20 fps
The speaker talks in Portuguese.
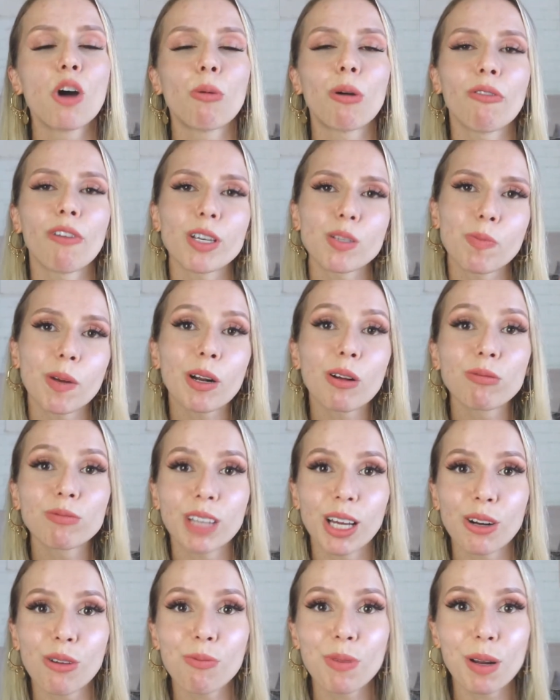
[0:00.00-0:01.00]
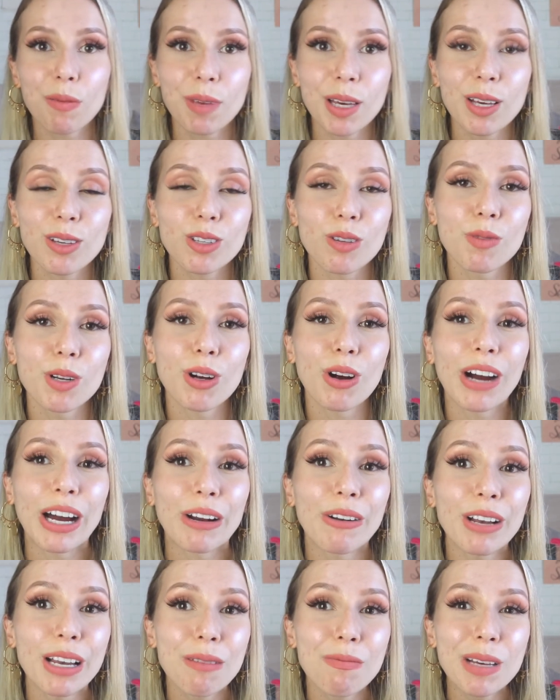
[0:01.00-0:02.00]
Uma vez perguntaram para mim sobre qual
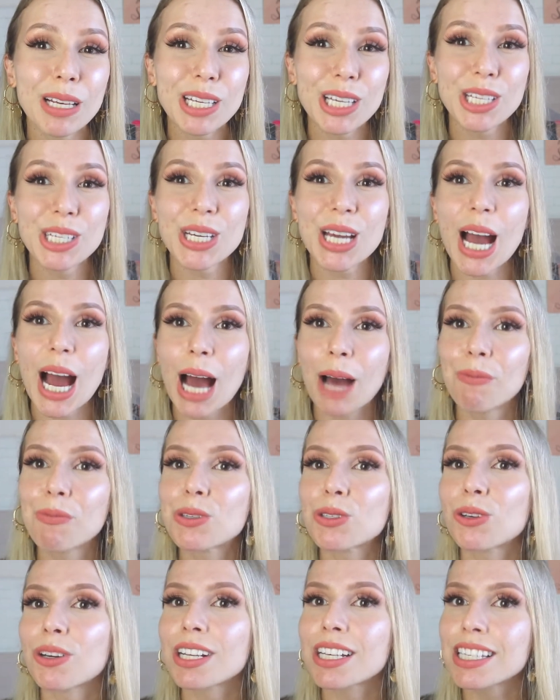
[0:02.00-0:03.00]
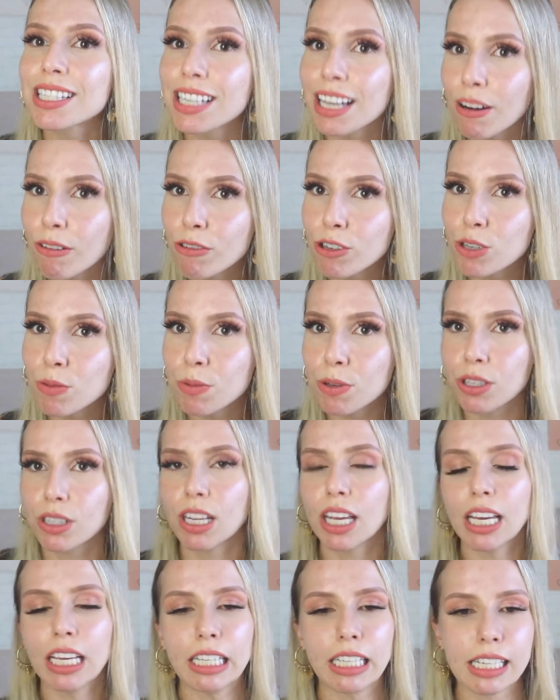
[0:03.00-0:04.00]
era o limite de absorção de
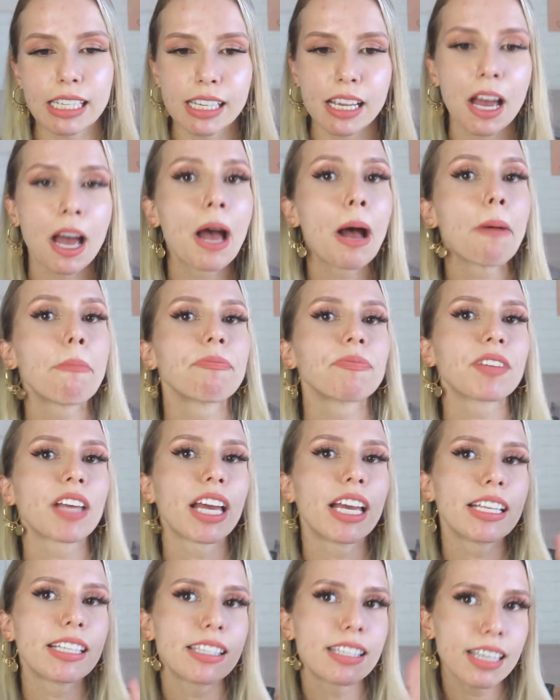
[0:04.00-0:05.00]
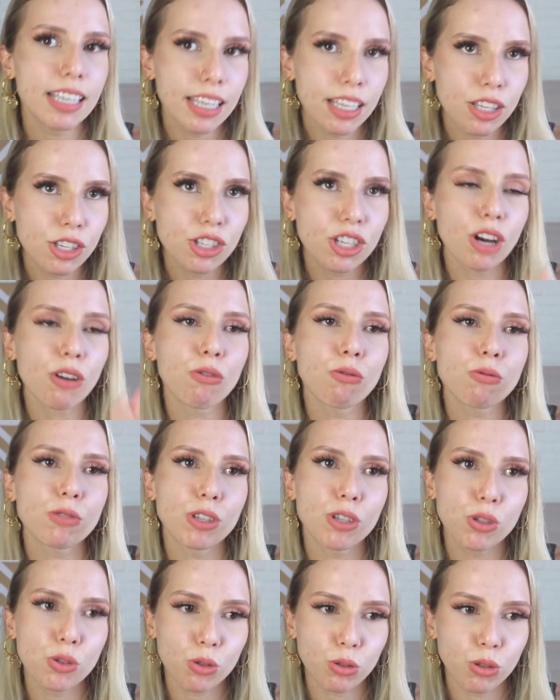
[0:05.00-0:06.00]
proteínas. Existem
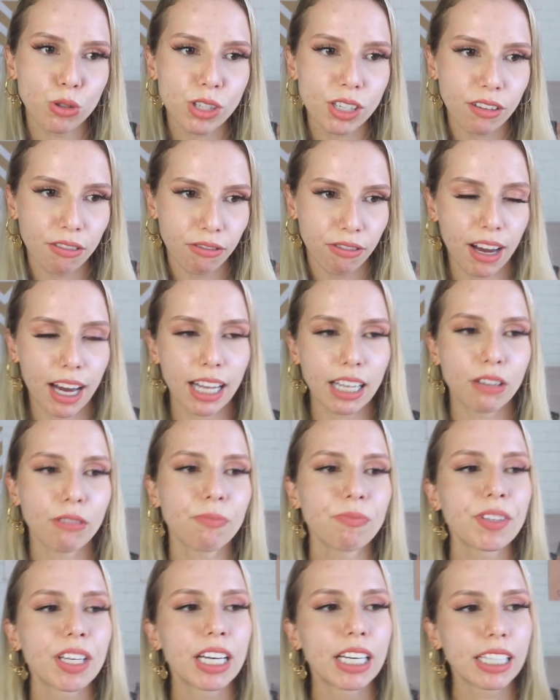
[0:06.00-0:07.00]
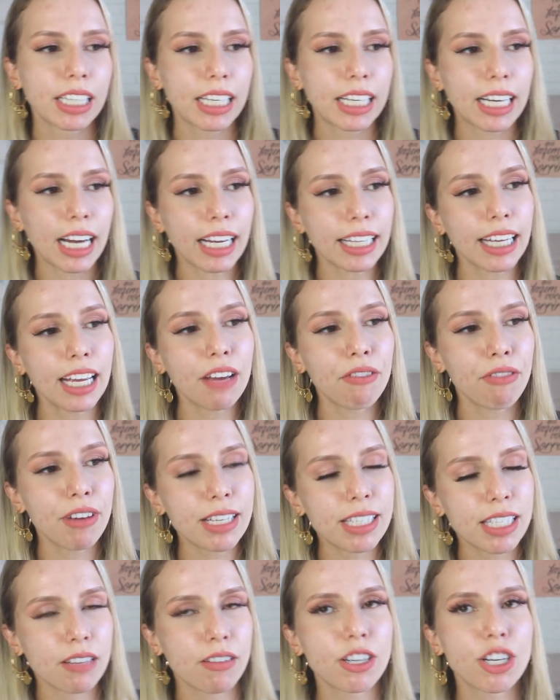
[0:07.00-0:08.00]
alguns estudos que falam que cada
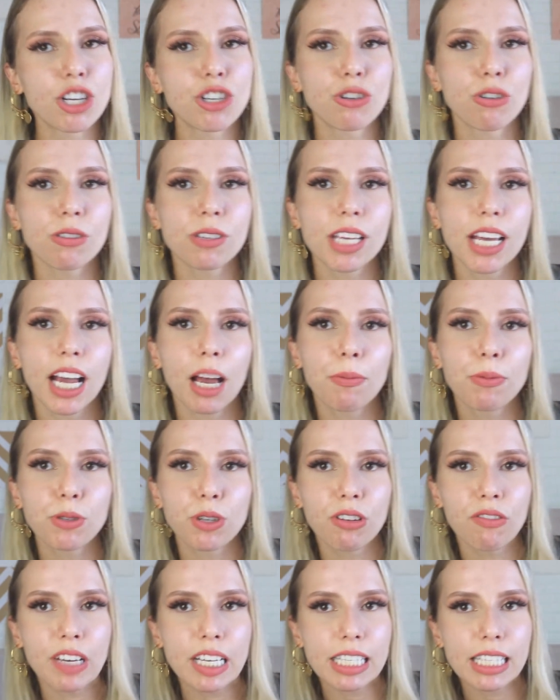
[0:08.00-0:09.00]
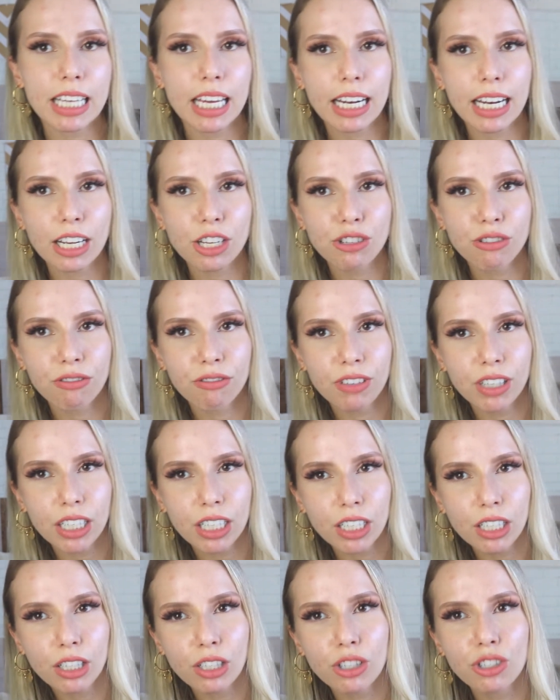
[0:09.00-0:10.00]
refeição a gente consegue absorver cerca de
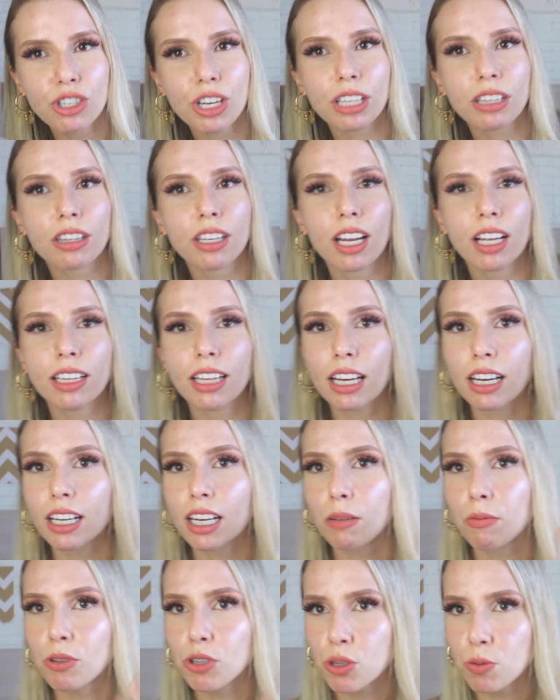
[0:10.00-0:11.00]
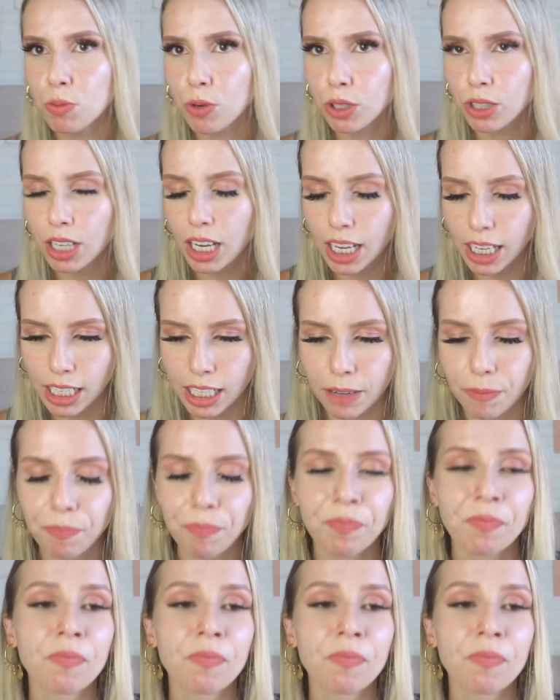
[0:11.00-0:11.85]
20 a 30 gramas de proteína.